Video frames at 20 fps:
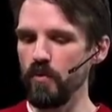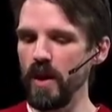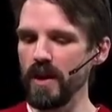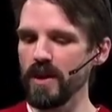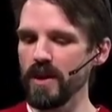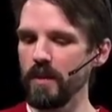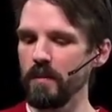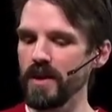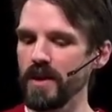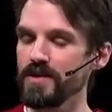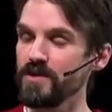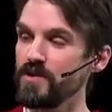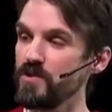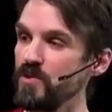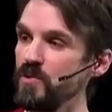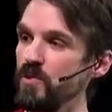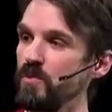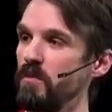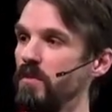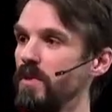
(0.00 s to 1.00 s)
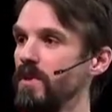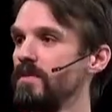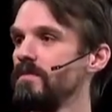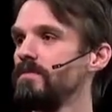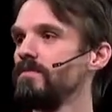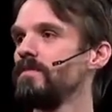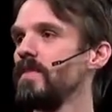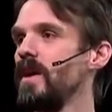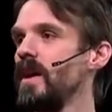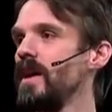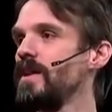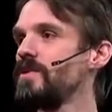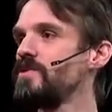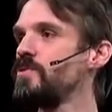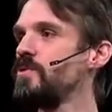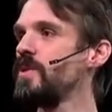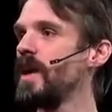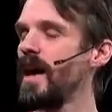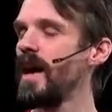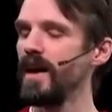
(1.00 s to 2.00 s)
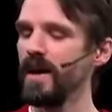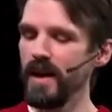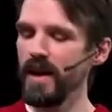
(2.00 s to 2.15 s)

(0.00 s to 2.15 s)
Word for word: comme un zoom hein, sur la...